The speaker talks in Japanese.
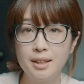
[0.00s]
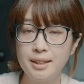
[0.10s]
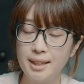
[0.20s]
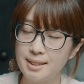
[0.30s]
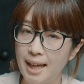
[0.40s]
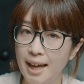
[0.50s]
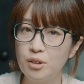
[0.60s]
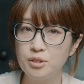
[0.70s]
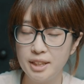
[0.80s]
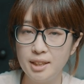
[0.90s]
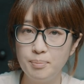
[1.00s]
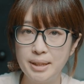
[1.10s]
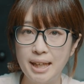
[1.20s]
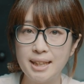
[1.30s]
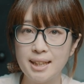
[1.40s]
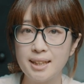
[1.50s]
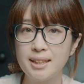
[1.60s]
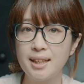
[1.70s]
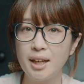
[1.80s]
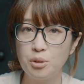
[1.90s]
で最後に見ていただ
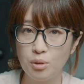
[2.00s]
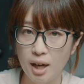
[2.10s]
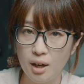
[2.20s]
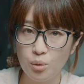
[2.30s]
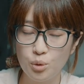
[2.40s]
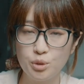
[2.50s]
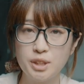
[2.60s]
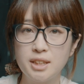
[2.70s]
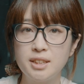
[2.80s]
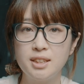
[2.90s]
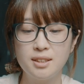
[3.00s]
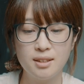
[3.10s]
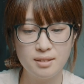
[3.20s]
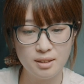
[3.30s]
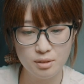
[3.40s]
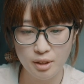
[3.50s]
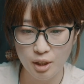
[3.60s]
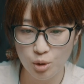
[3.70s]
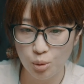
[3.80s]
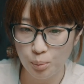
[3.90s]
きたいのがこの写真なんです
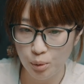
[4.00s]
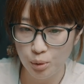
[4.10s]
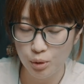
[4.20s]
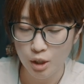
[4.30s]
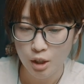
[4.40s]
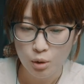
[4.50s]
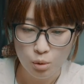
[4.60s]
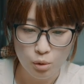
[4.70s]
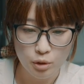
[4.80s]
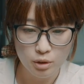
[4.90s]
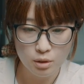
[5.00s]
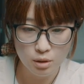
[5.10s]
けれどもこういっ